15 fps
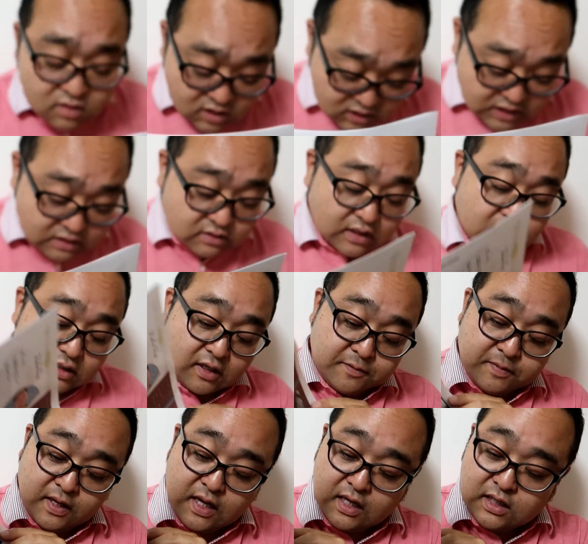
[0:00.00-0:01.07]
ぐ近くなんだ
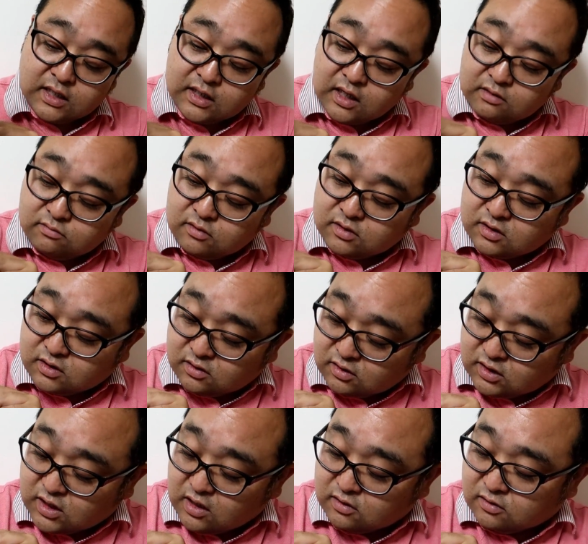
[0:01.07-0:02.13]
駅からもうす
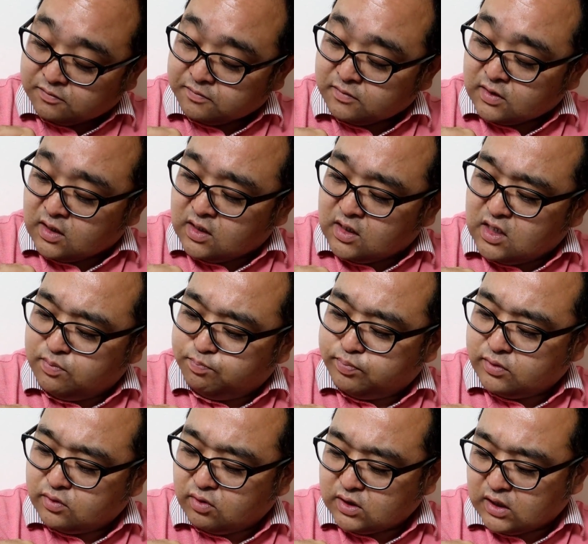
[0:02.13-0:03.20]
ぐ近く1
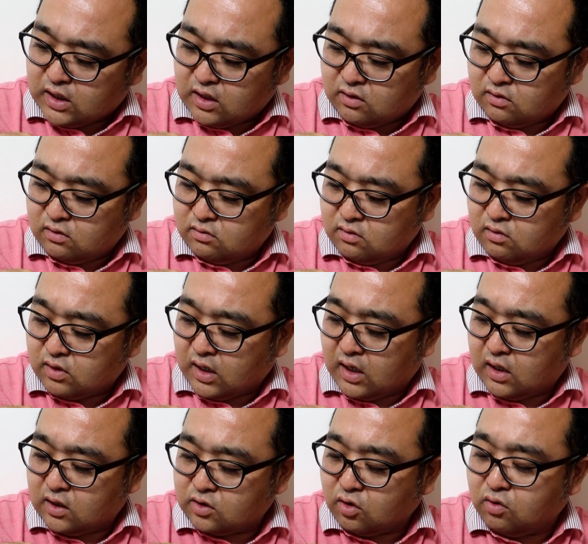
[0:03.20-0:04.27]
分とかじゃないのほら
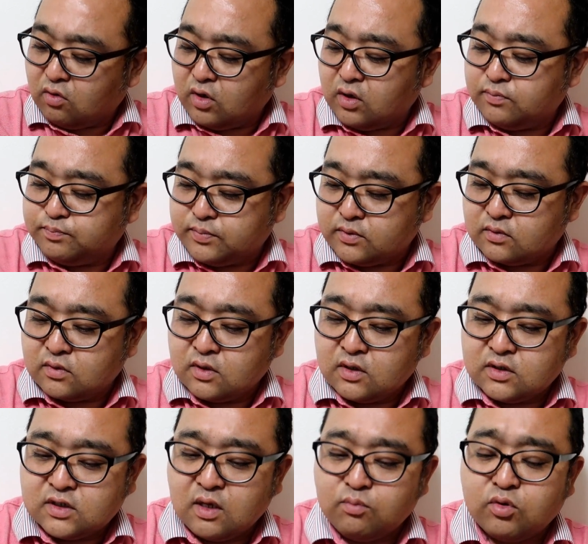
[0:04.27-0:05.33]
徒歩1分
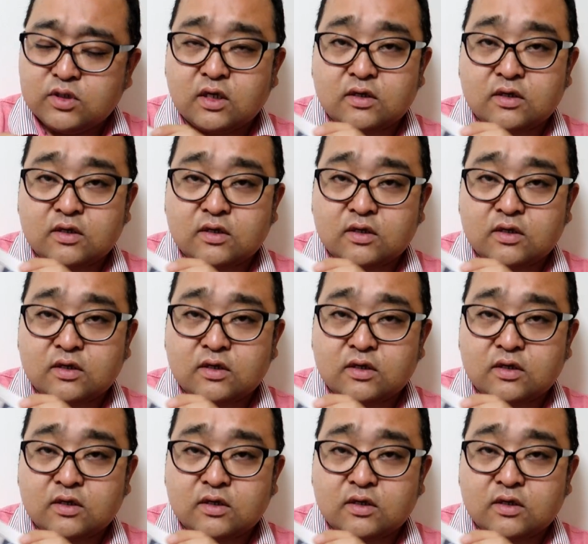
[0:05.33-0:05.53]
千本